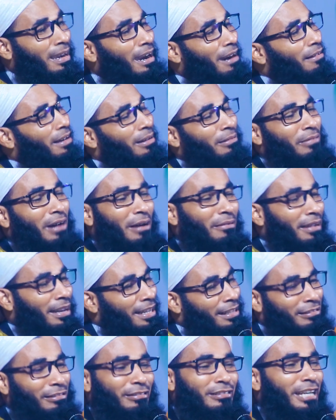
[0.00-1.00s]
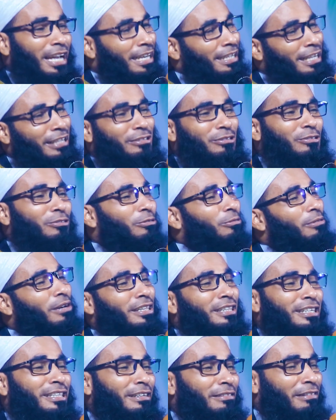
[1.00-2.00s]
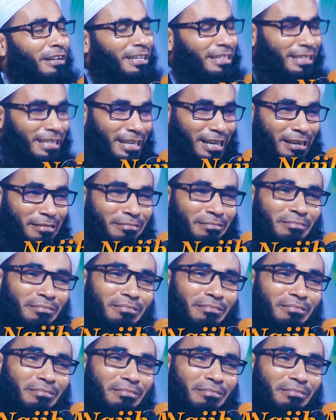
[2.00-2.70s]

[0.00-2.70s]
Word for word: আমার বাবারে যদি একটা চুমা দিতে পারতাম